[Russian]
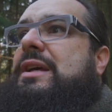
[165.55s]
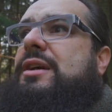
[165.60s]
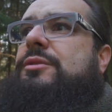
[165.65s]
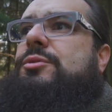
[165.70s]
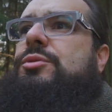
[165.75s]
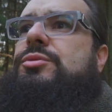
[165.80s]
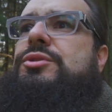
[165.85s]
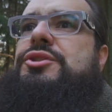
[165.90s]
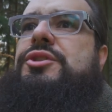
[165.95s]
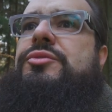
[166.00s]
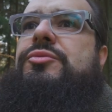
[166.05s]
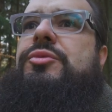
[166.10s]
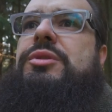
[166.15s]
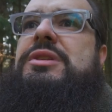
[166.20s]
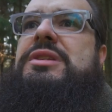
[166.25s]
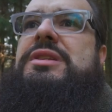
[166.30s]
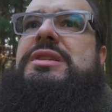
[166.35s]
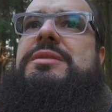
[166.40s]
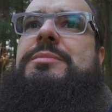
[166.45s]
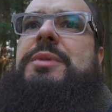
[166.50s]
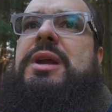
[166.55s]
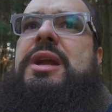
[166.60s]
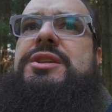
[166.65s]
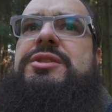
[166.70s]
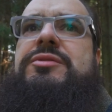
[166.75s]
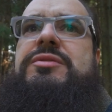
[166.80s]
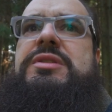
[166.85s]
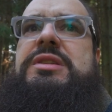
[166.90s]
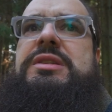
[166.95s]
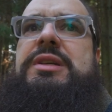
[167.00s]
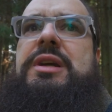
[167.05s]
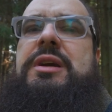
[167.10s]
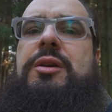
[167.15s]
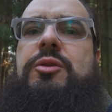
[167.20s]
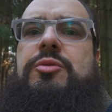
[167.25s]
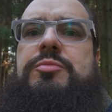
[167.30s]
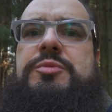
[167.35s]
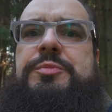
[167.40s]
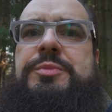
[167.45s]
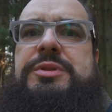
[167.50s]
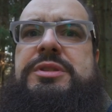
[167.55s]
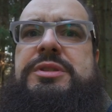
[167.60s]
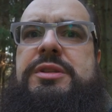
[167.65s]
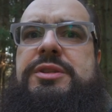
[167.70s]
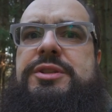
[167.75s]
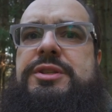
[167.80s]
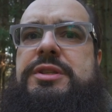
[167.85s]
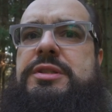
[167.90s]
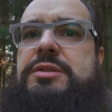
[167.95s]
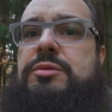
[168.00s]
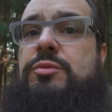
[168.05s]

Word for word: кто-то живет и не заморачивается ни о каком смысле жизни.